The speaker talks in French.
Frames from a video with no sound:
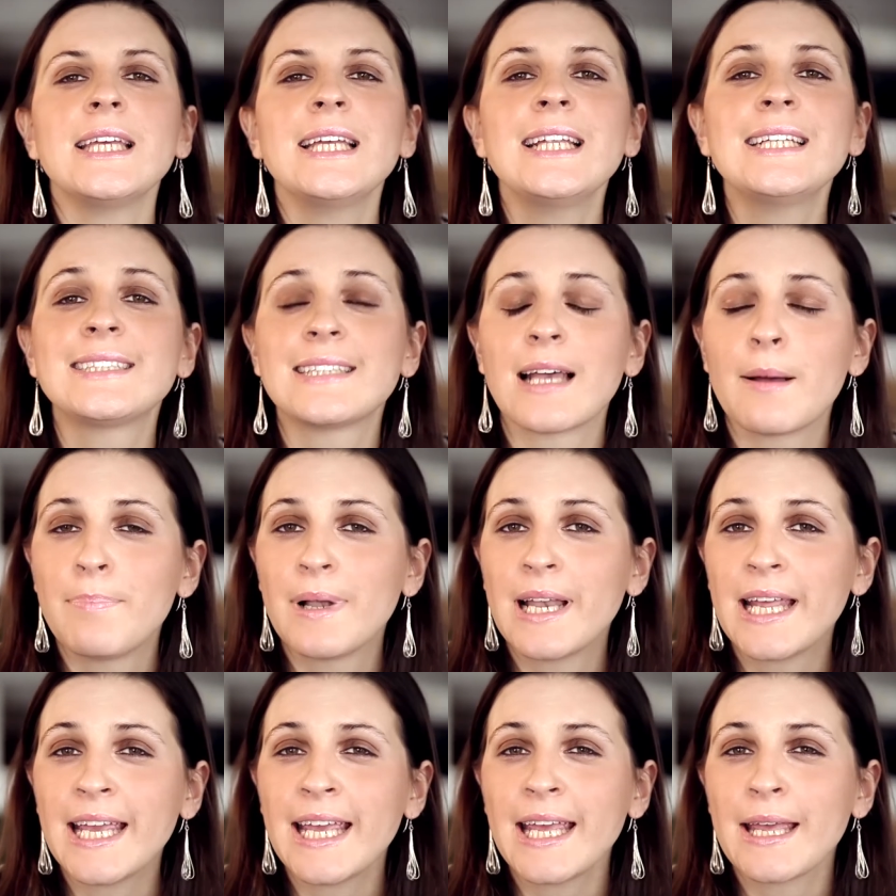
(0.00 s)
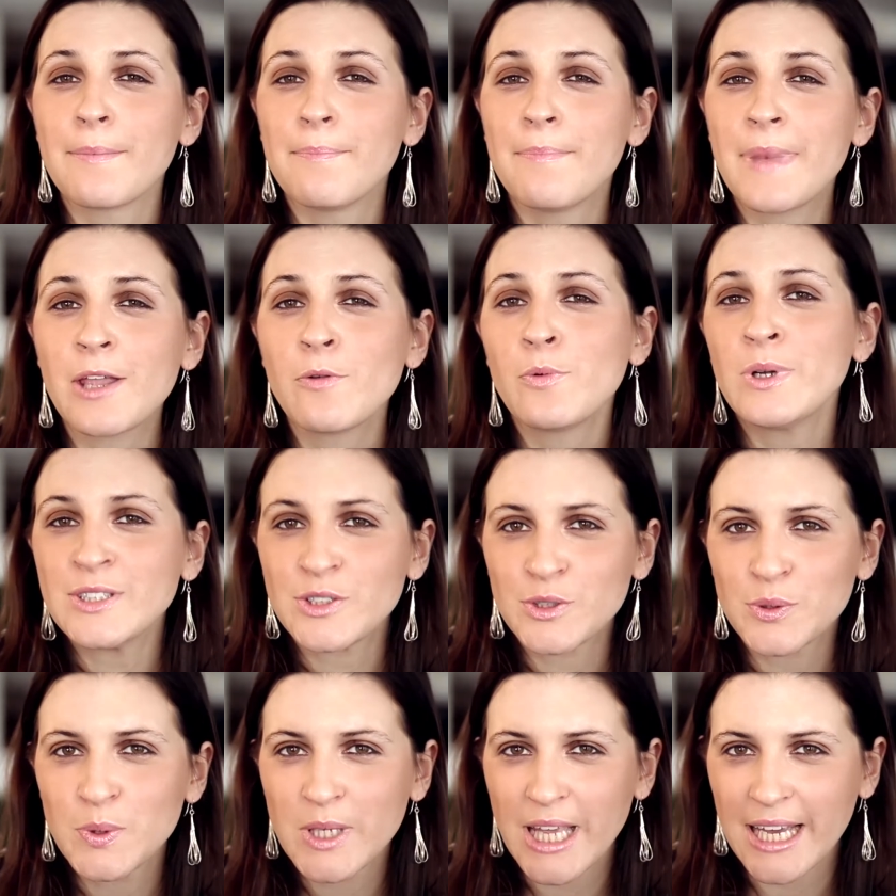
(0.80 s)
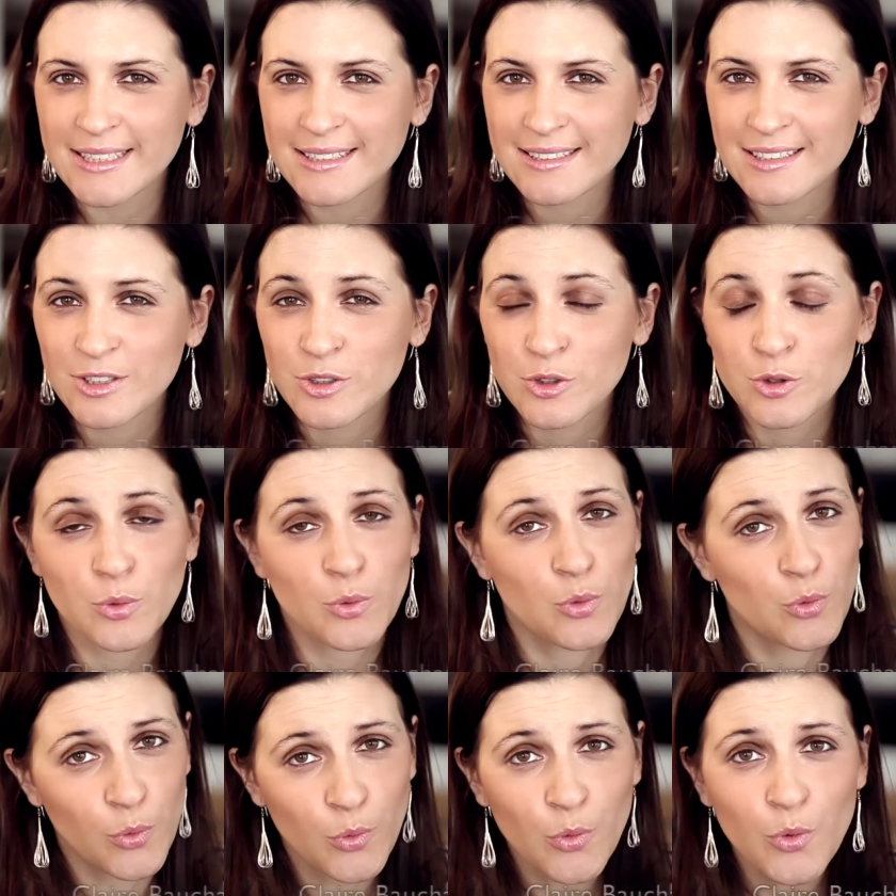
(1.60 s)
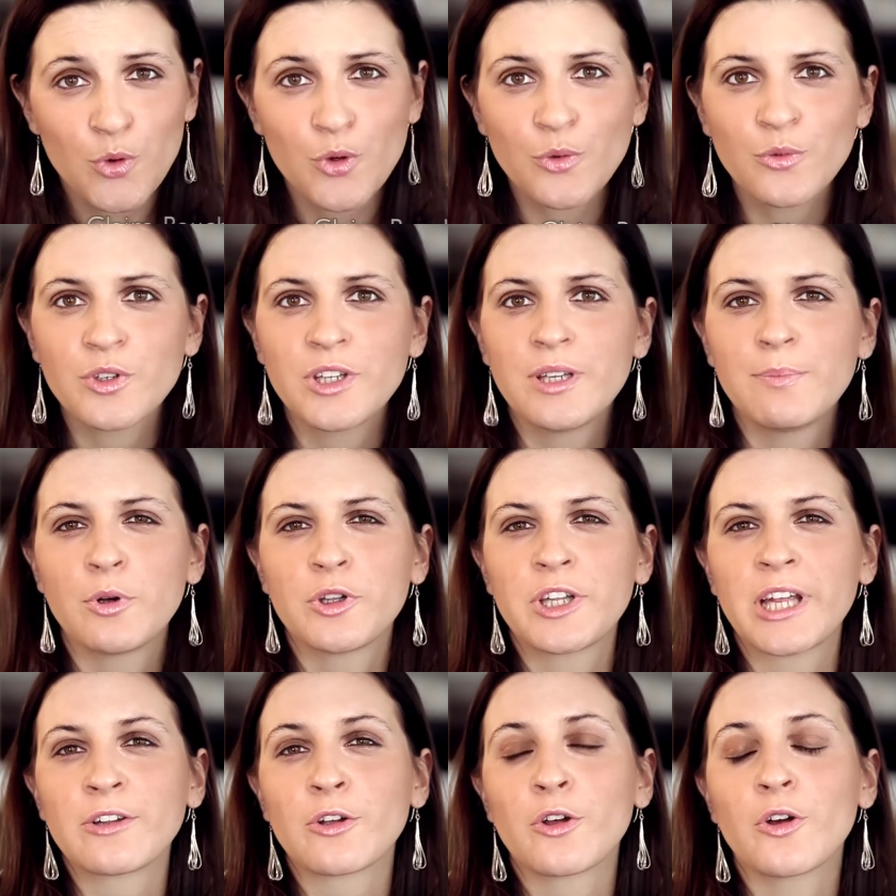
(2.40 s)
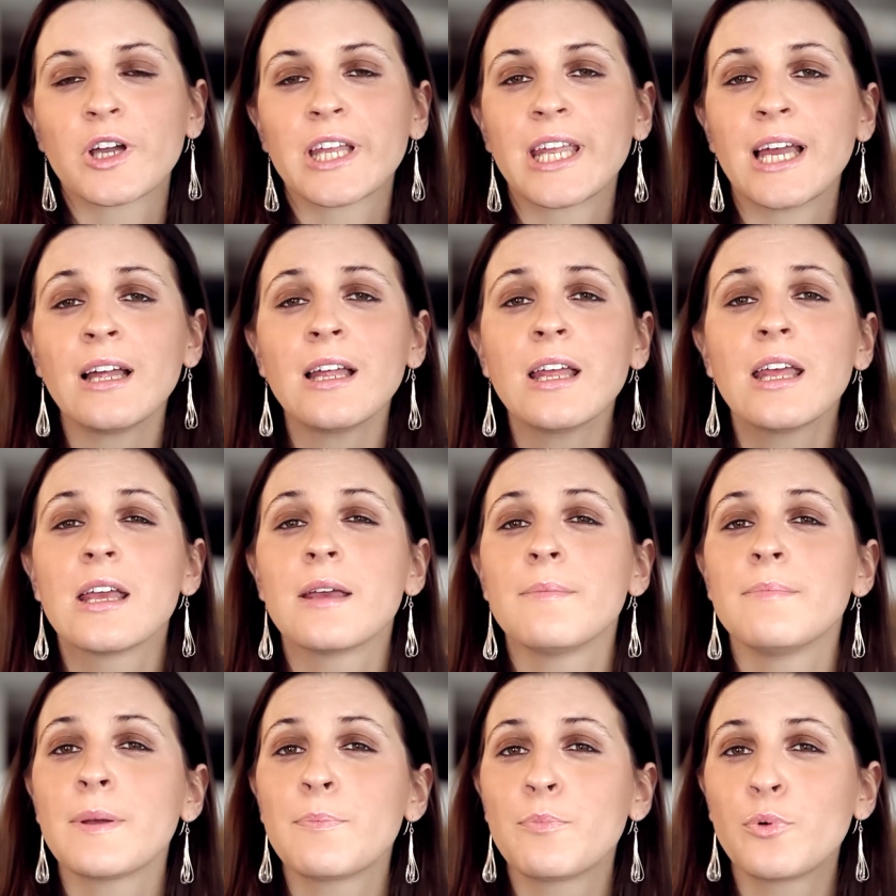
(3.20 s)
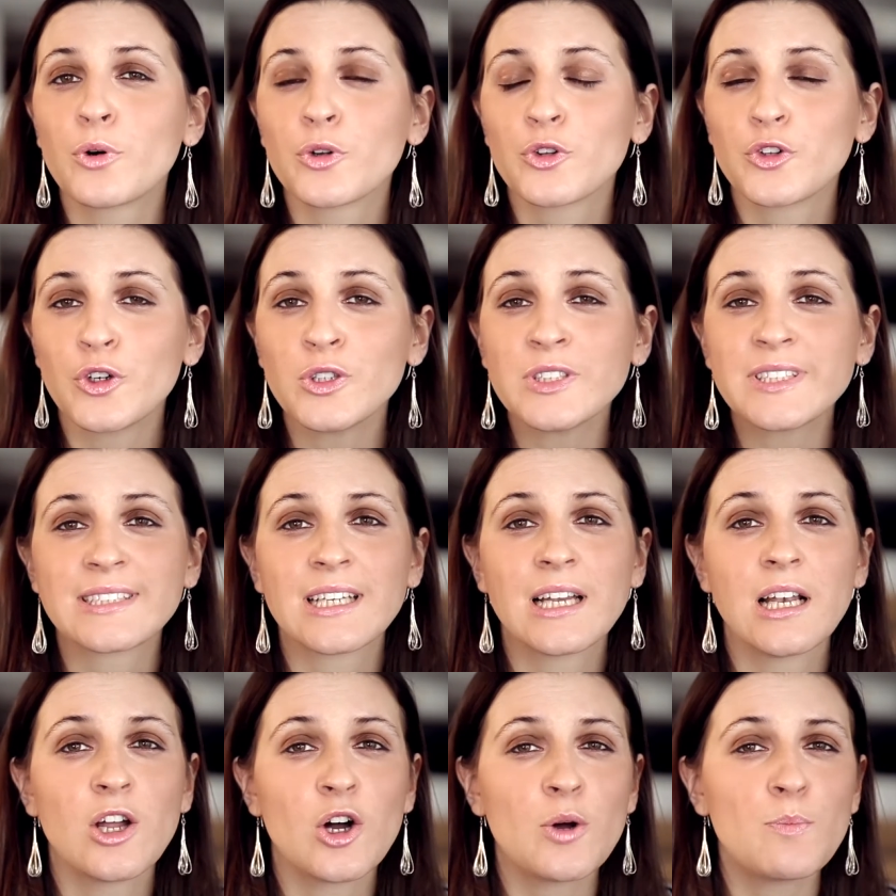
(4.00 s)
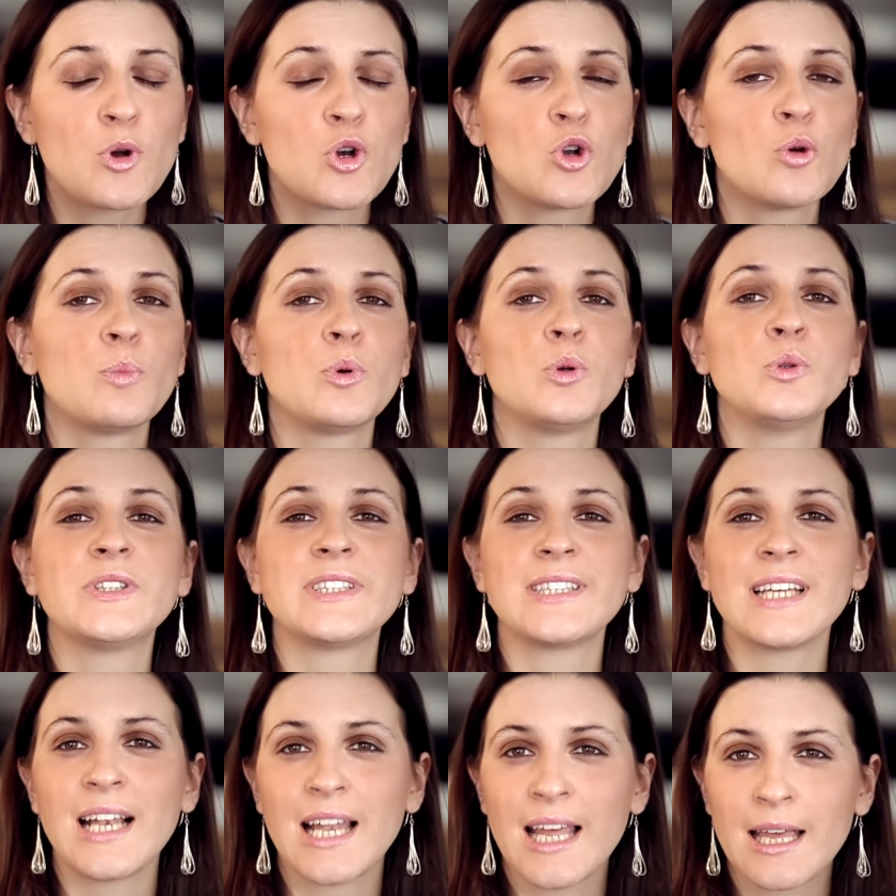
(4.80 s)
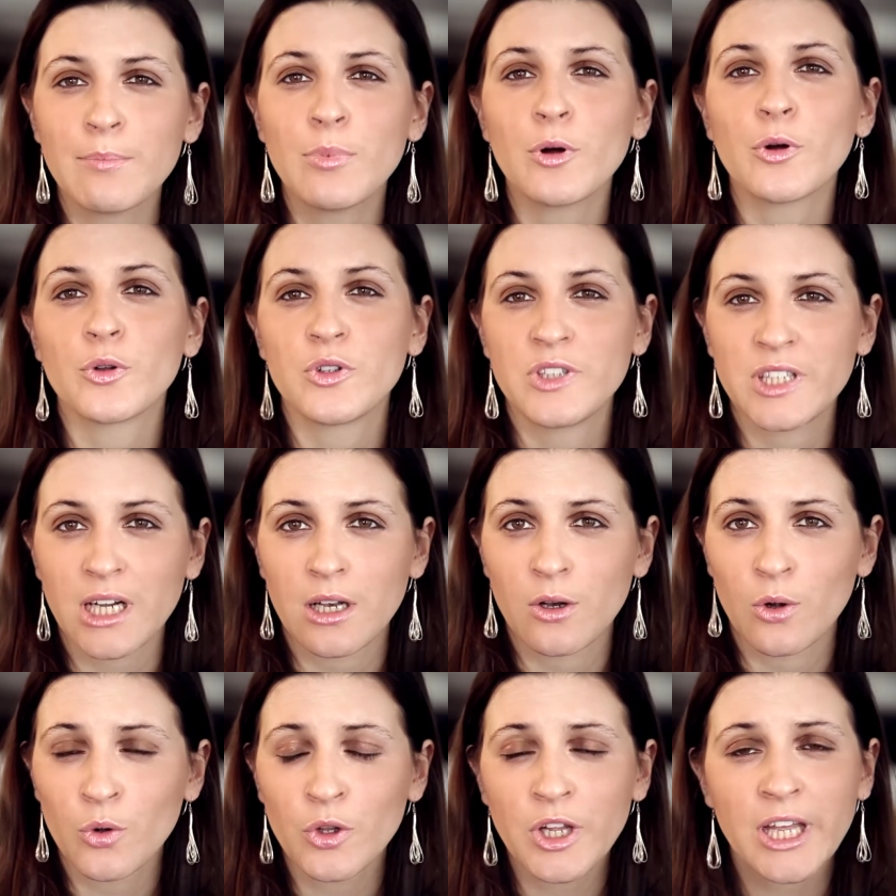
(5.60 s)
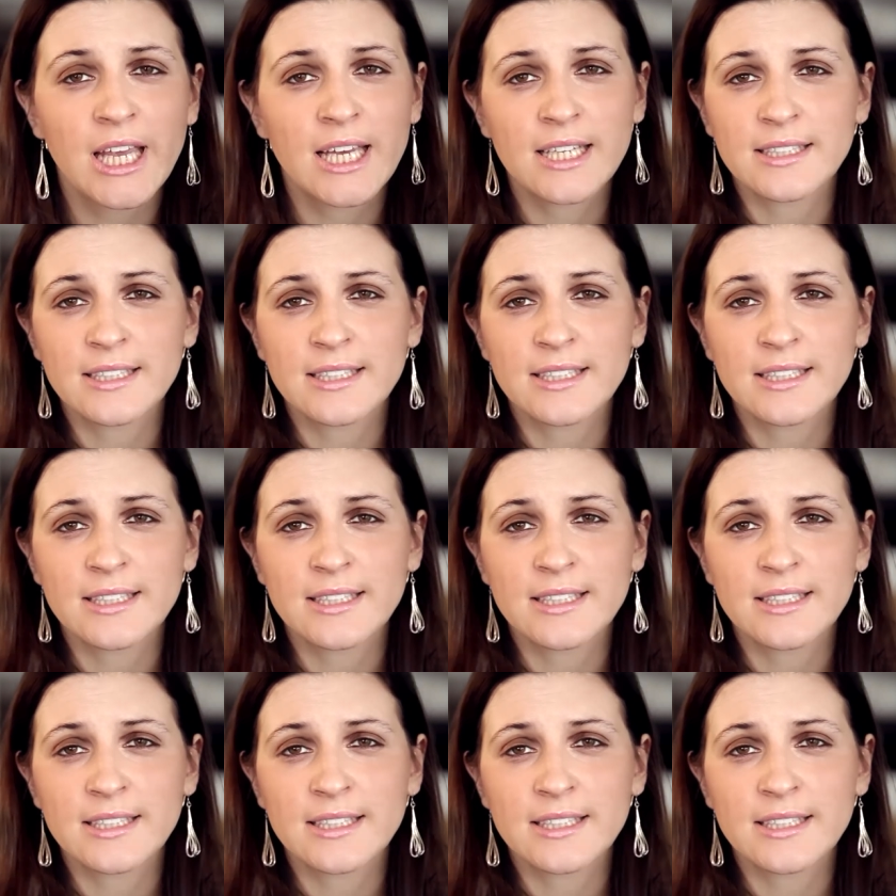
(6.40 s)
Il s'appelait Maywin Sukat. Son nom ne vous dit peut-être rien, mais pourtant c'est l'homme le plus célèbre d'Irlande.